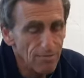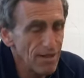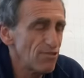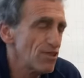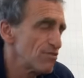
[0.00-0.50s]

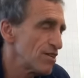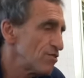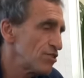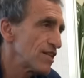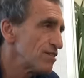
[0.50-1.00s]
Allora quella
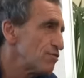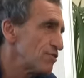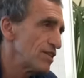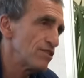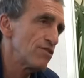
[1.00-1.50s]
volta lui
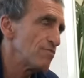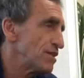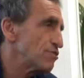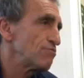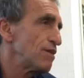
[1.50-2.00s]
ha detto,
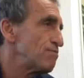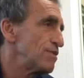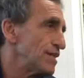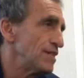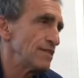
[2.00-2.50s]
vabbè, sono
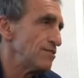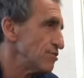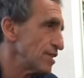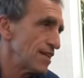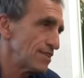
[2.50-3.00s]
bambini,
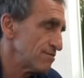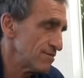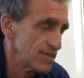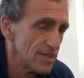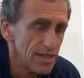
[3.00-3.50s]
devo dare.
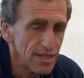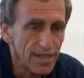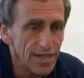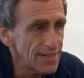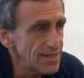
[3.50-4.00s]

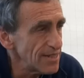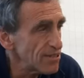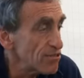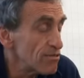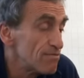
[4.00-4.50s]
E gli ho
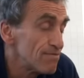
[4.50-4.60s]
detto,